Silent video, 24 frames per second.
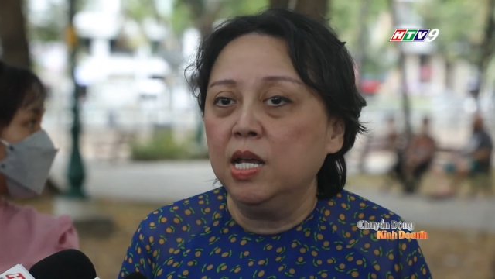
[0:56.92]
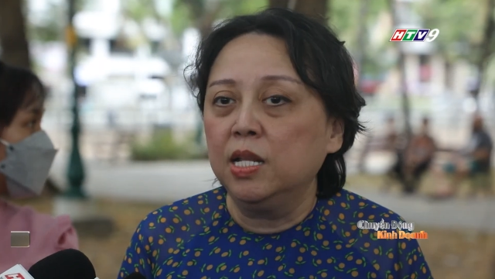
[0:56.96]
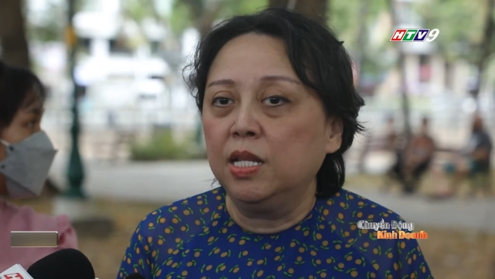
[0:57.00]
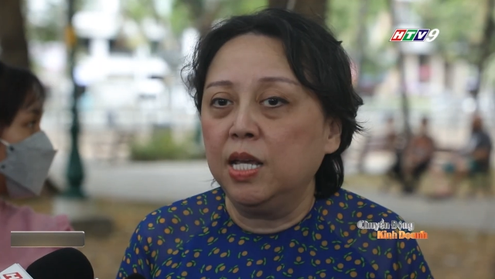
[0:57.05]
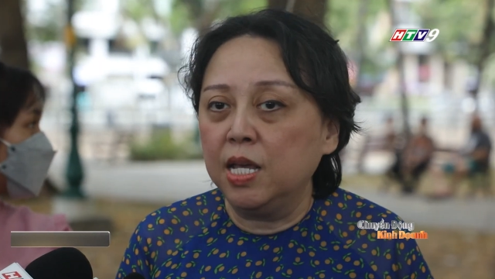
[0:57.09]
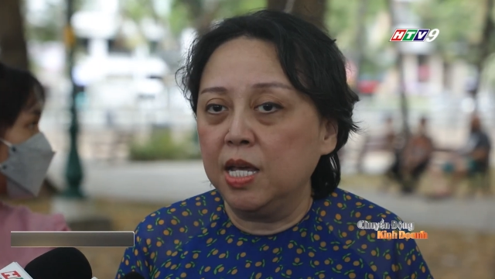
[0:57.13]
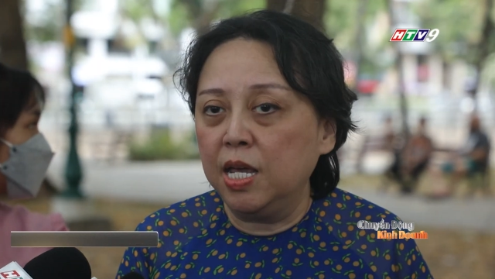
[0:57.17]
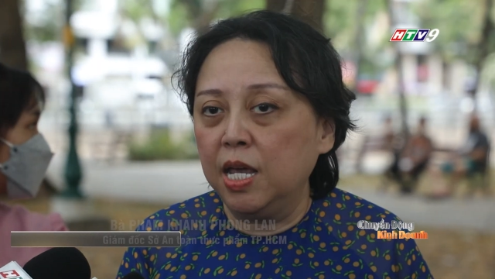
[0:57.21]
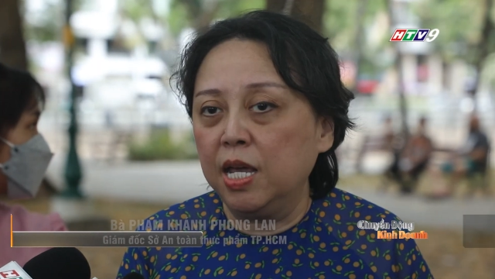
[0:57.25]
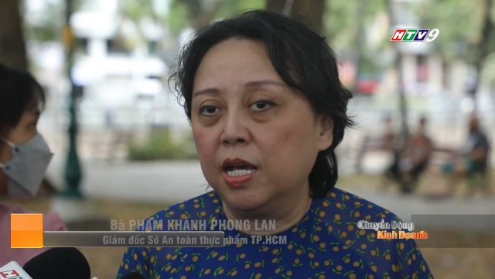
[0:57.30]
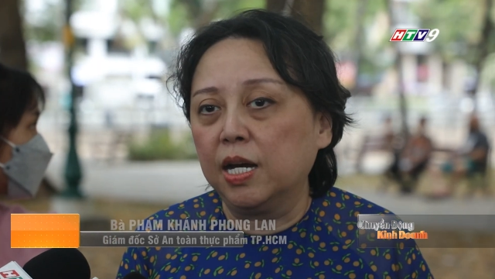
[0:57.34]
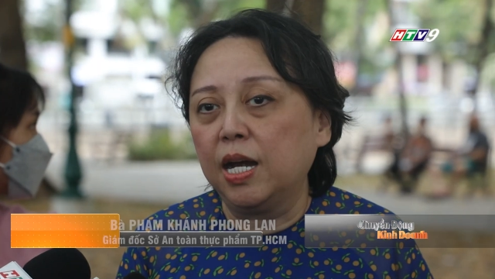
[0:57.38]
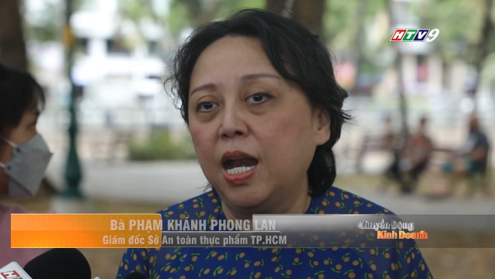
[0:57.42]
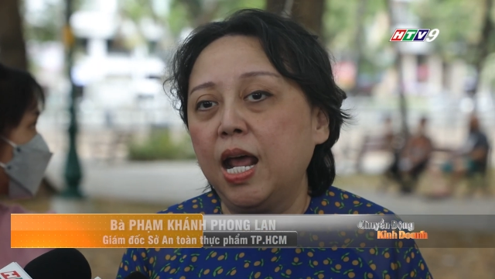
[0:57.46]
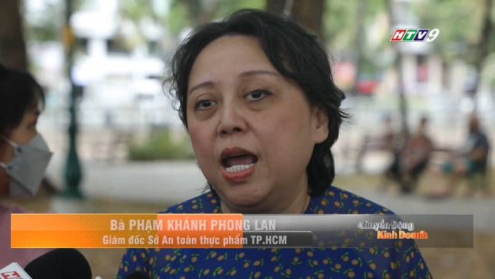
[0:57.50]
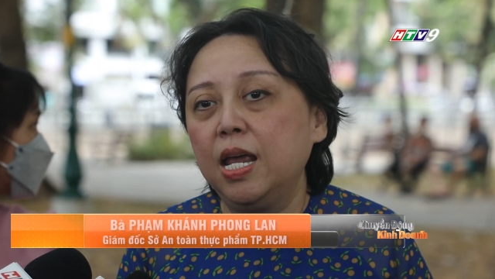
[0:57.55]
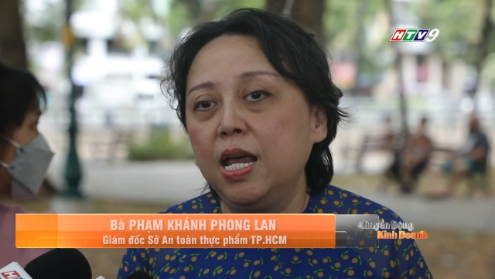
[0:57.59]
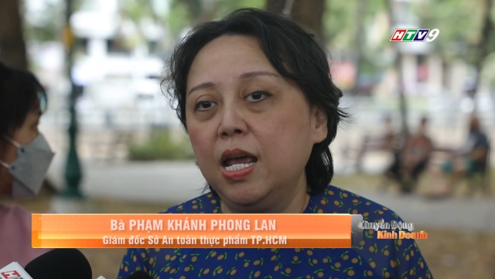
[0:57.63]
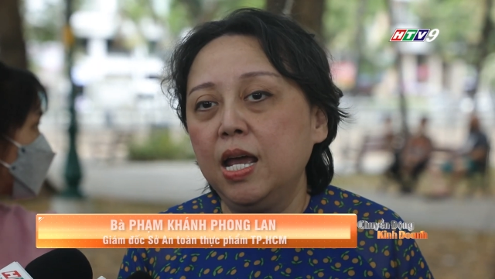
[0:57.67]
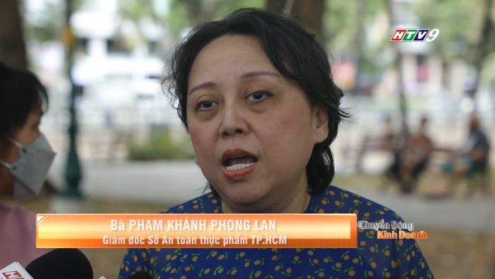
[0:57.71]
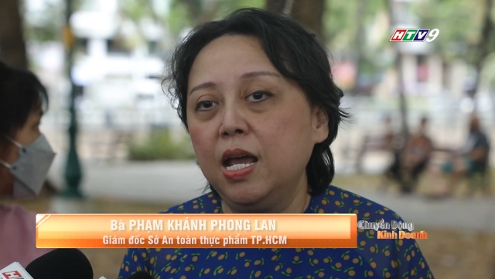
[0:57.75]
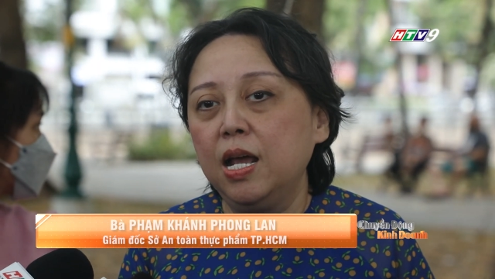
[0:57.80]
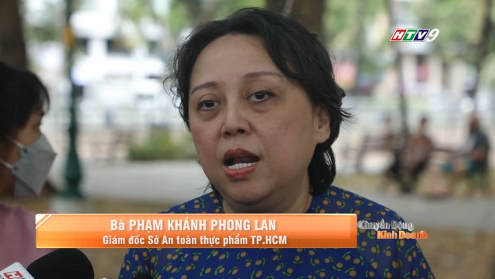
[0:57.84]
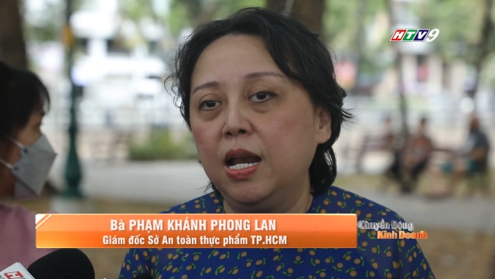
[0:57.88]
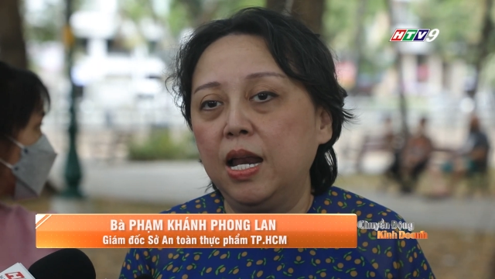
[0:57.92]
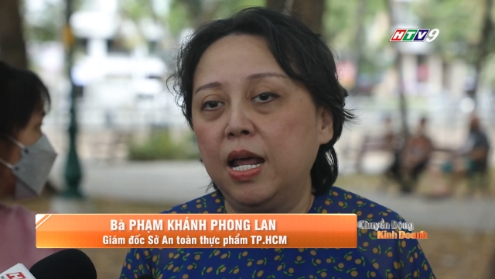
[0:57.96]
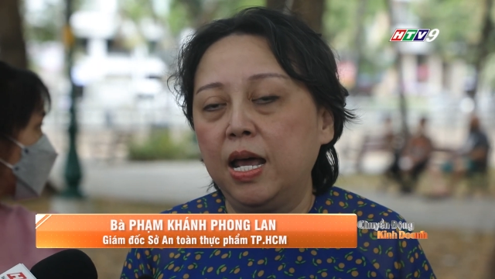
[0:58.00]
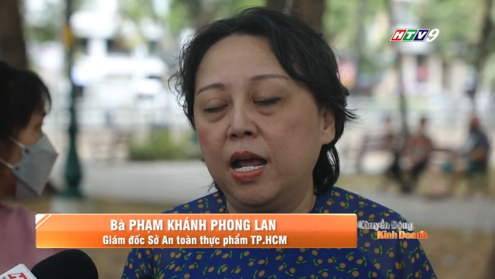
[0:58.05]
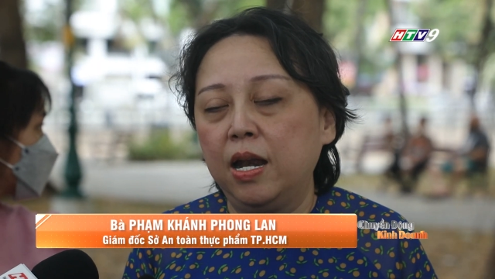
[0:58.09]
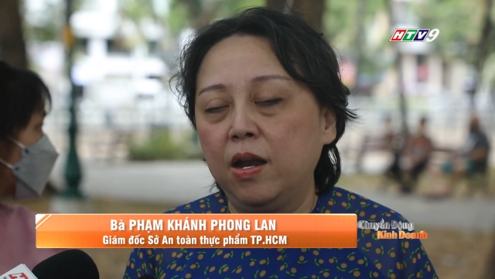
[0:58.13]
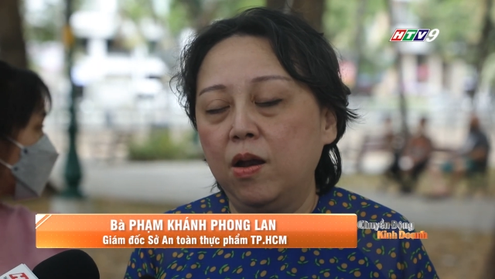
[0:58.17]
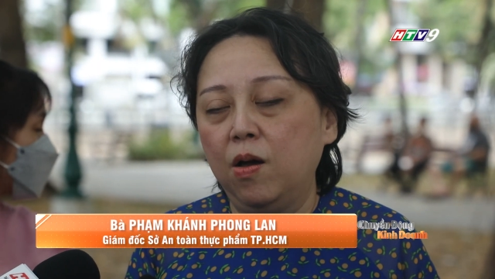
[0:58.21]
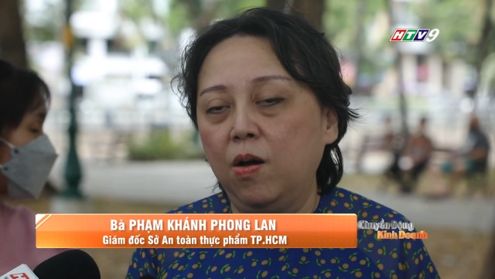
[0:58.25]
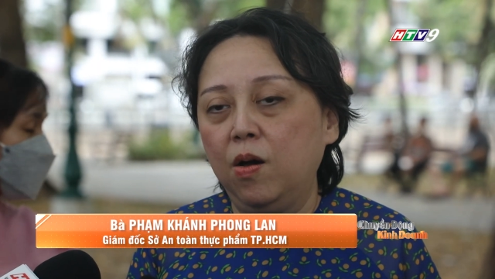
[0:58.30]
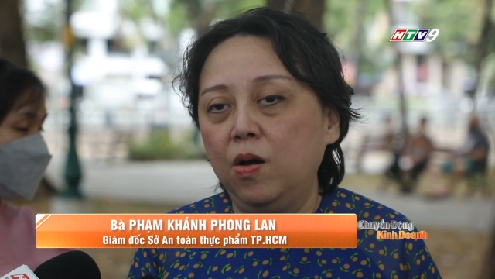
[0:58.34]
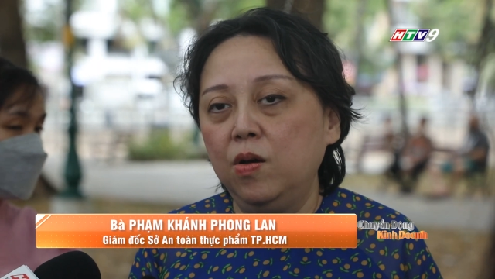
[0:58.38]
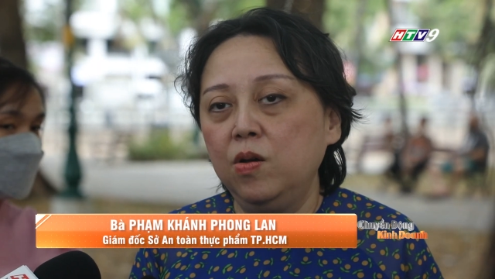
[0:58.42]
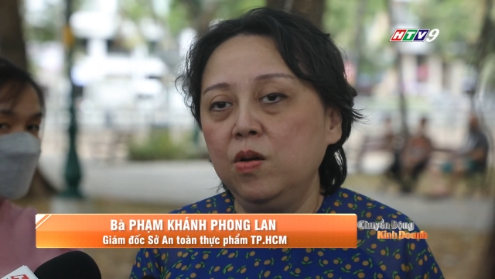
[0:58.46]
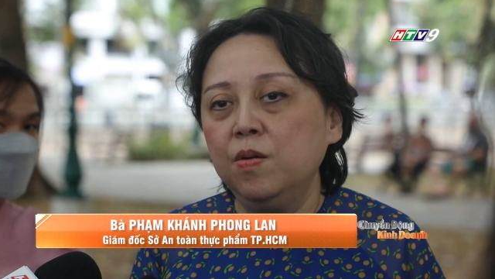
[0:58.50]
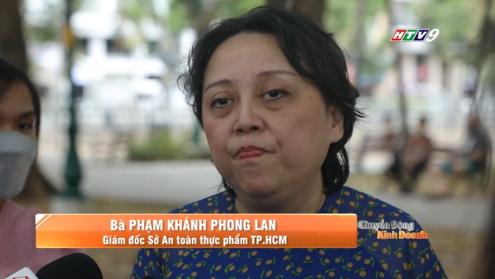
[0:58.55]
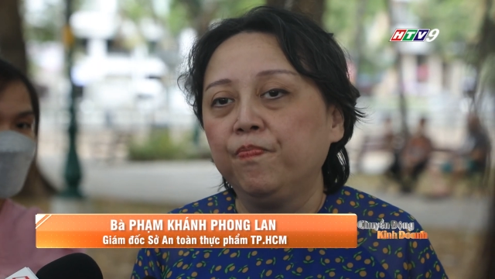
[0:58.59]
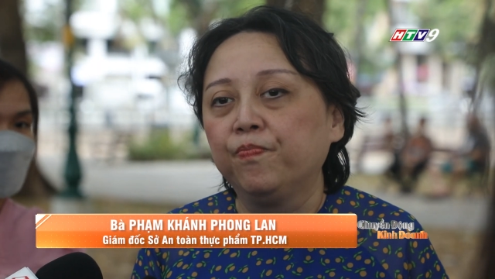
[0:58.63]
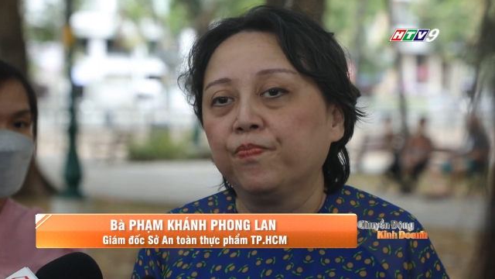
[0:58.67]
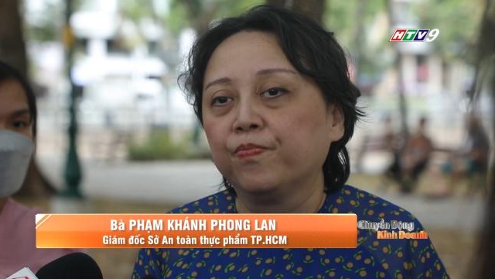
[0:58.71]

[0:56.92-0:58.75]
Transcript: Thì hiện nay là nó